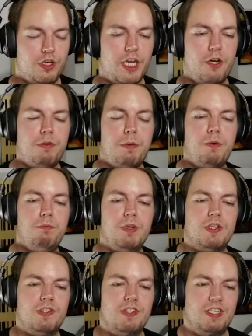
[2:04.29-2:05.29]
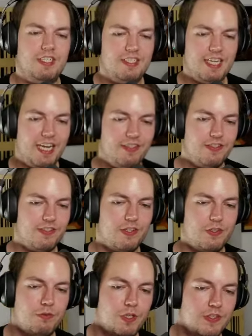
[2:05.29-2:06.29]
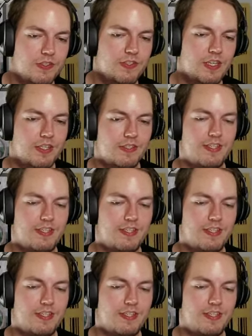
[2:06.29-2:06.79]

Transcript: Genau wie beim Üben des Tanzes für das